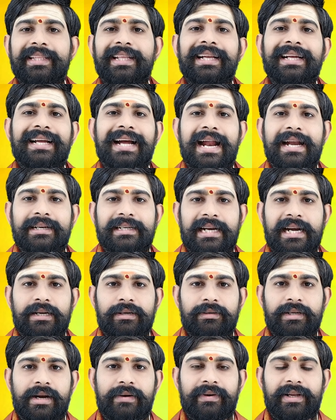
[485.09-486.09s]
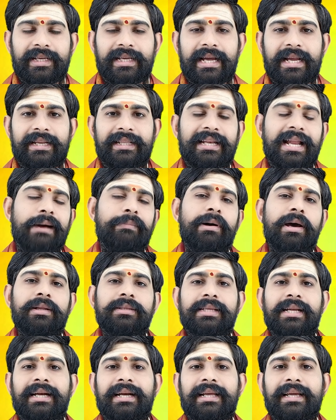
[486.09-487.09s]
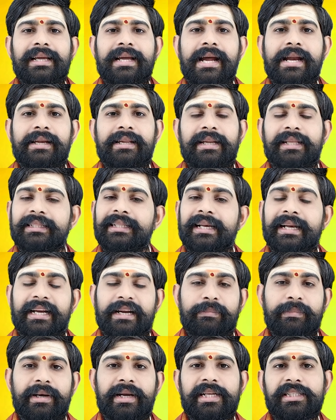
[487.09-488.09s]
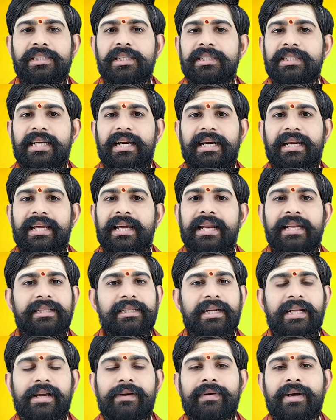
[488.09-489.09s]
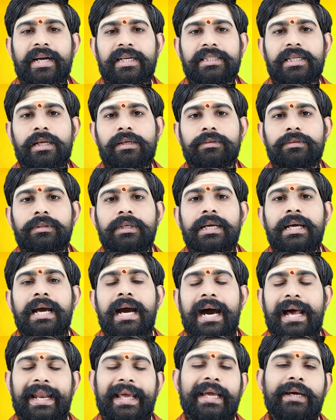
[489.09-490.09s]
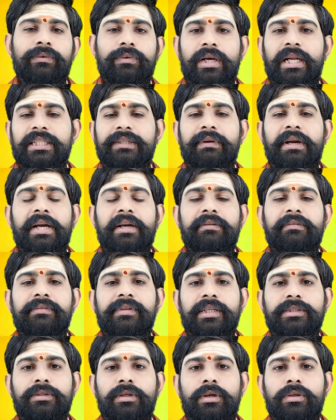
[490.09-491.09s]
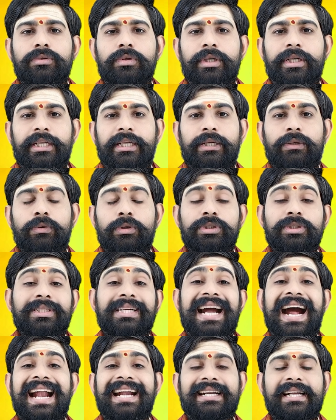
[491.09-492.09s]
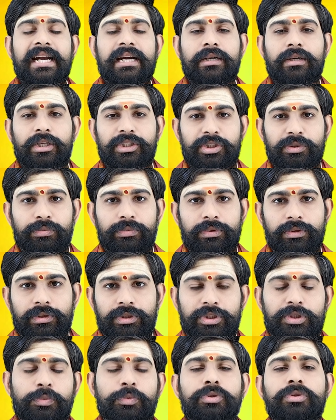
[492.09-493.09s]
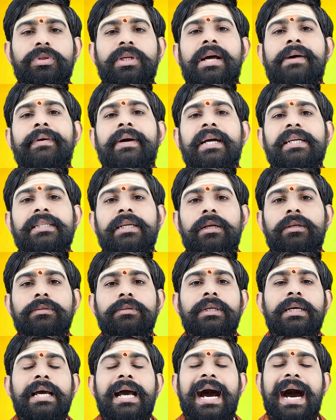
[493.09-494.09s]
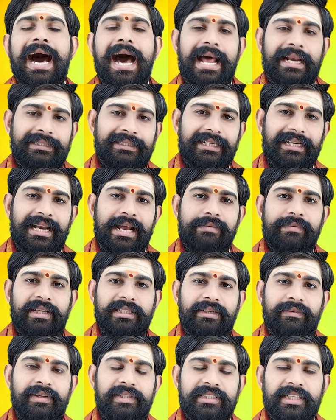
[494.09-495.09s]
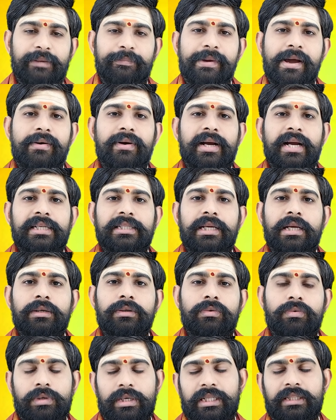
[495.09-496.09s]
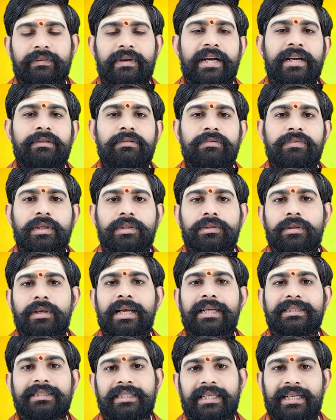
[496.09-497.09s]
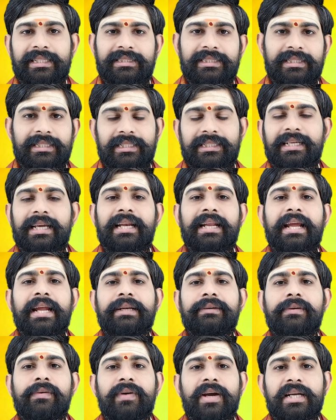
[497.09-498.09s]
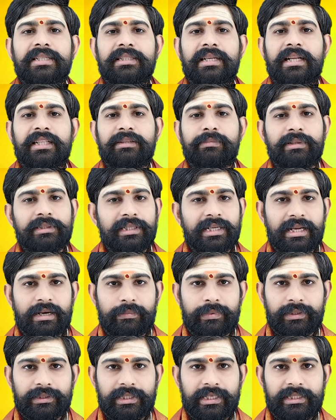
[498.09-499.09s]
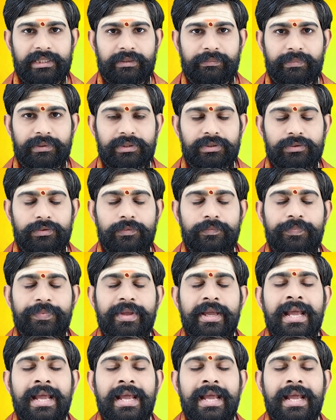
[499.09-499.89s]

పాటు ఏదైనా కాంట్రాక్టులు రావడం కానీ లాభాలు జరగడం కానీ లేదా రికమెండేషన్ జరగడం కానీ జరిగే అవకాశాలు అలాగే ఉన్నతమైనటువంటి వ్యక్తులతోటి కొంచెం కాంట్రాక్టులు అచ్చు ఇచ్చిపుచ్చుకునే అవకాశాలు ఆర్థిక లావాదేవీలు జరిపే అవకాశాలు ఉన్నతమైనటువంటి వ్యక్తులుగా తీర్చిదిద్దగలిగే అవకాశాలు అయితే మాత్రం కనపడుతున్నాయని చెప్పచ్చు